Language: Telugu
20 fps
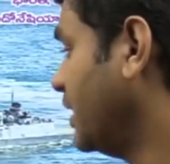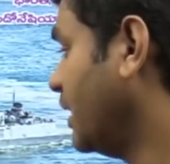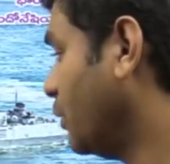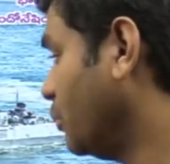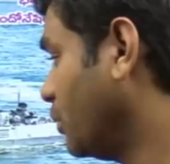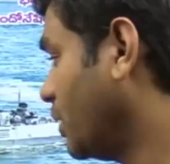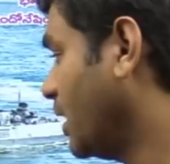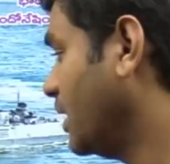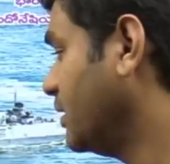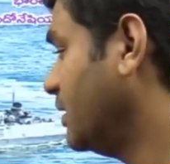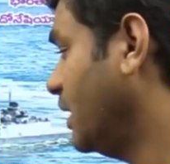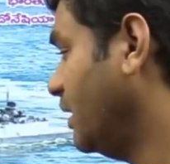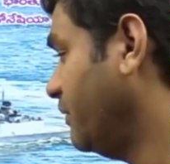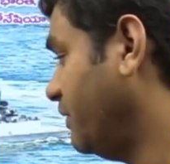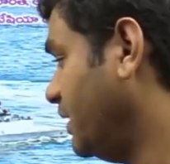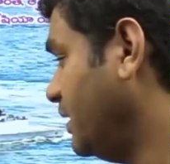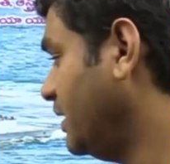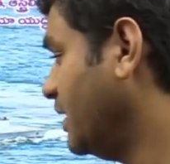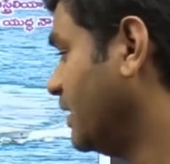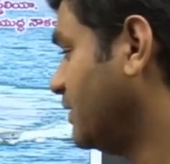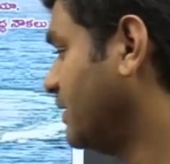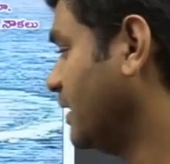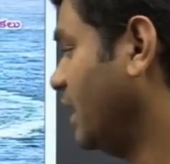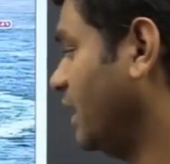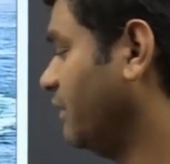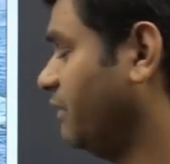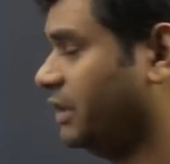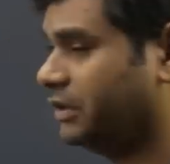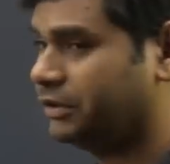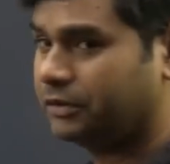నౌకాదళ విన్యాసాలు
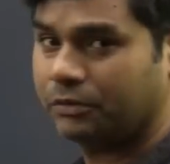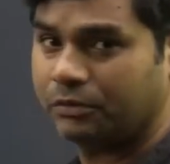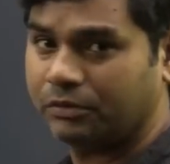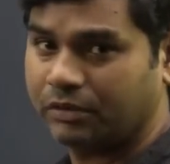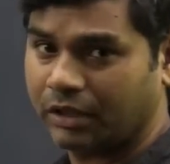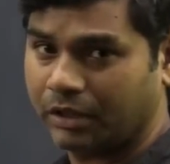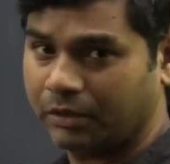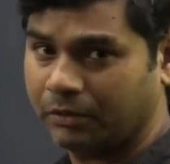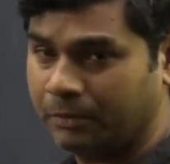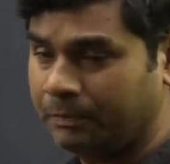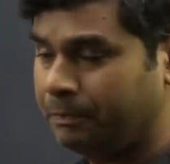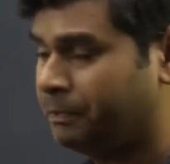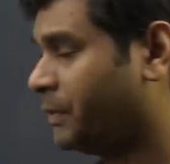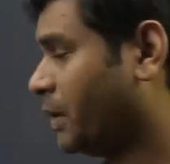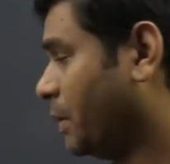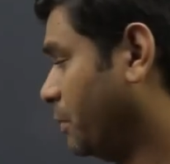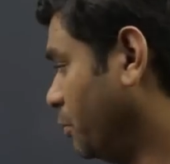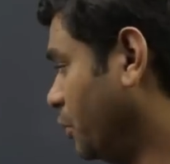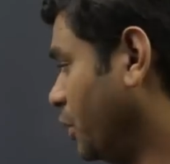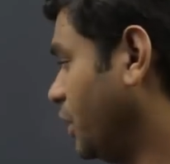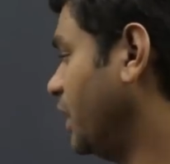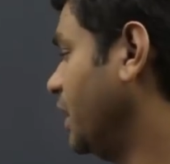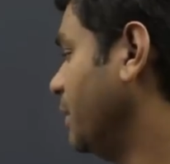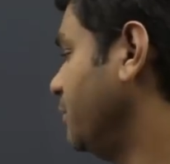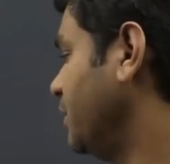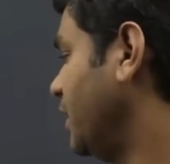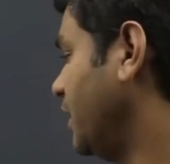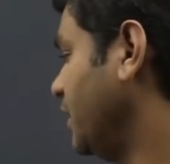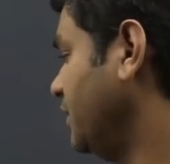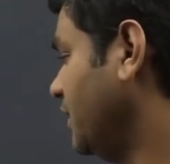ఏవైతే ఉంటాయో ముగియడం
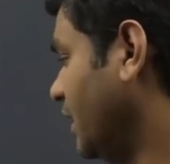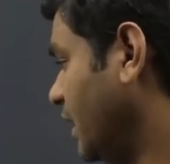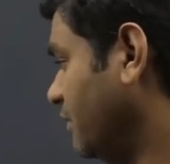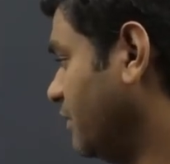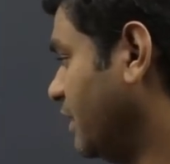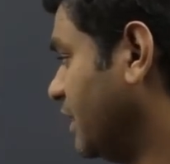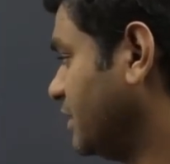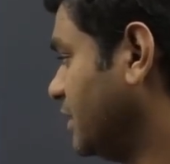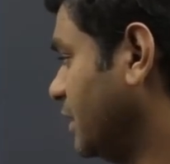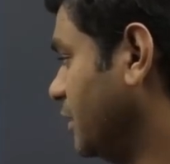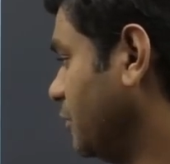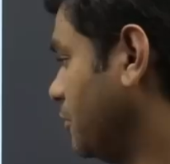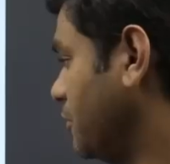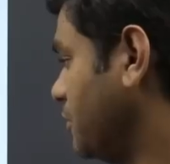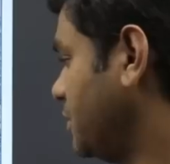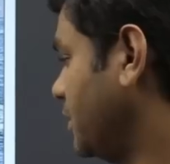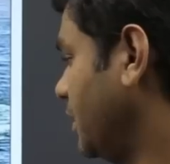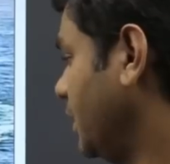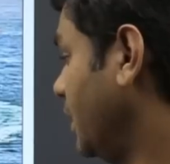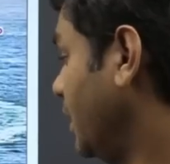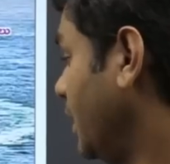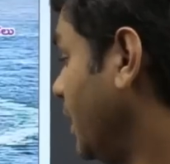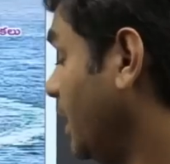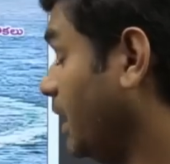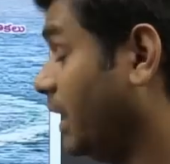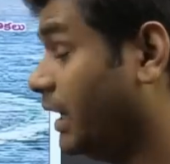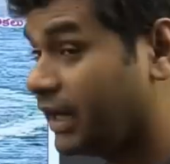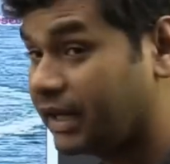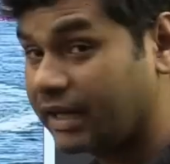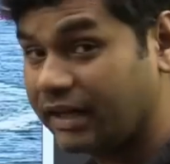జరిగింది అలా వార్తల్లోకి వచ్చినాయి
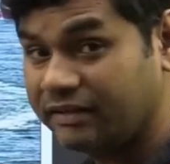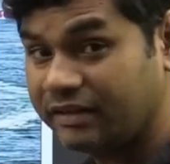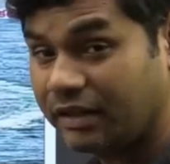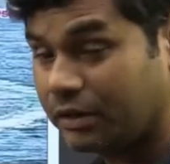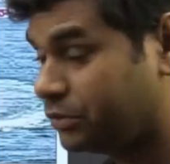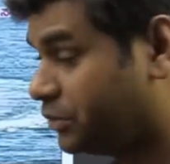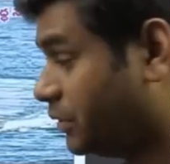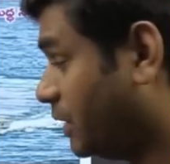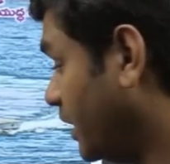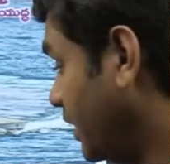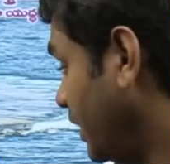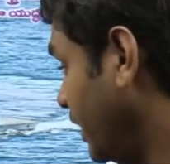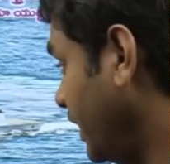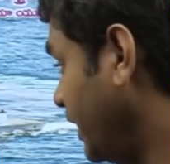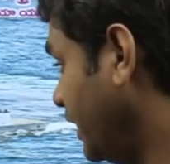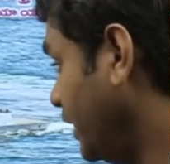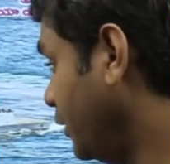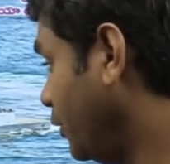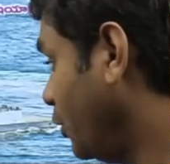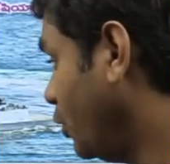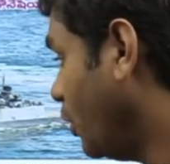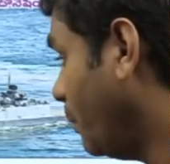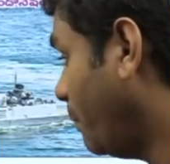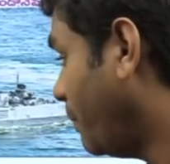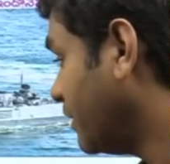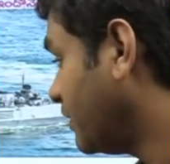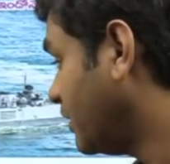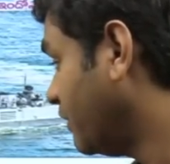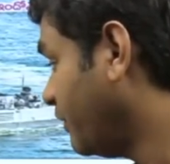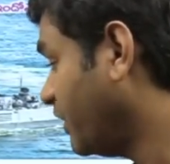ఎక్కడ జరుగుతుంది అంటే ఇండో
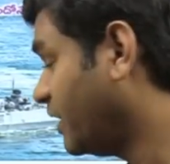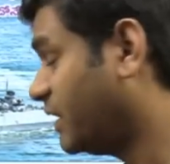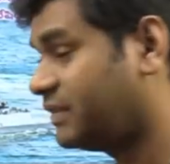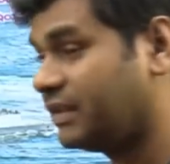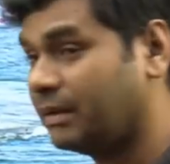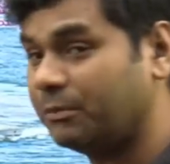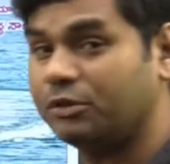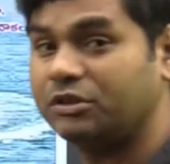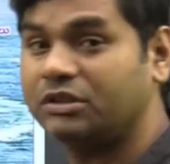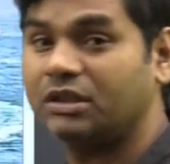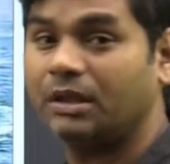పసిఫిక్ సముద్ర